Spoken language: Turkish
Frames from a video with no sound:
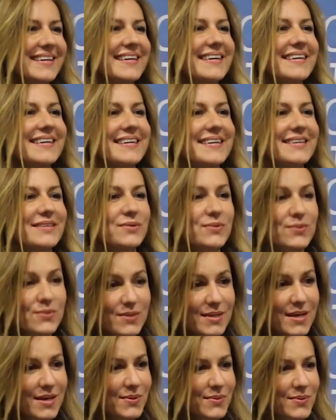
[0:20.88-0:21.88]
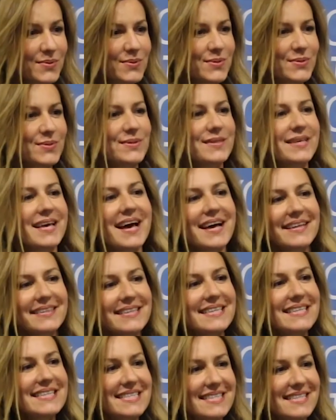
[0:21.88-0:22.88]
%100
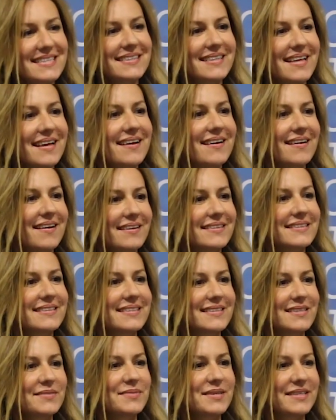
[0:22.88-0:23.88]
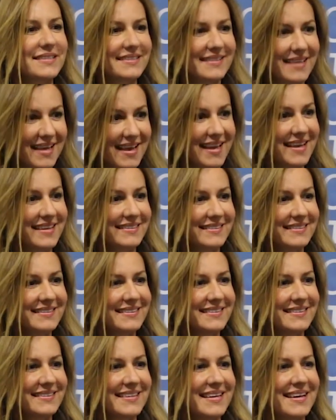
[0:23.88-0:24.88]
kendi içinde yarattığı bir
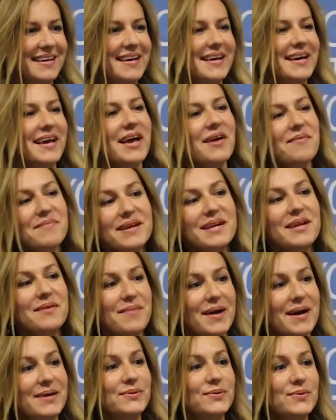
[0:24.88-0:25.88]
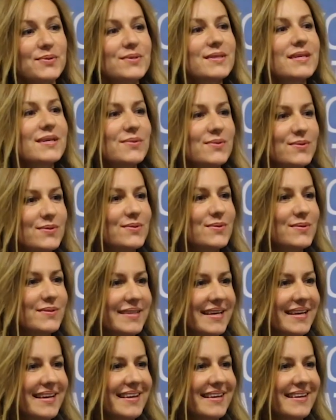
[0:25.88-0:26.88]
değerin hemen hemen
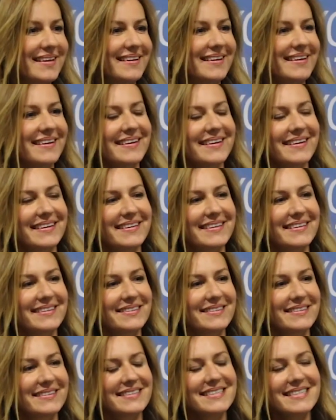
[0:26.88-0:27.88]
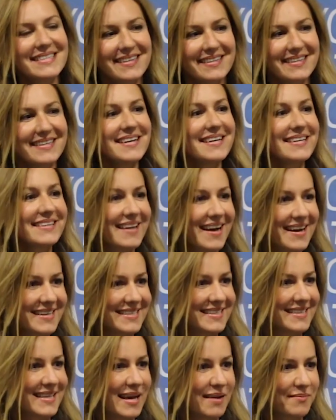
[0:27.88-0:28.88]
%100'ünü de e, dışarıya
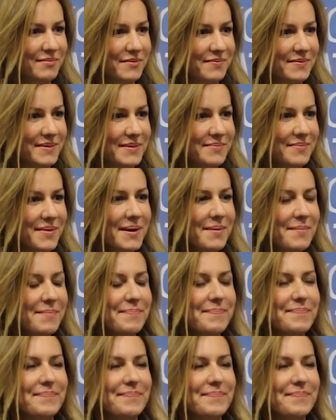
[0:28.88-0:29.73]
ihraç eden bir firma.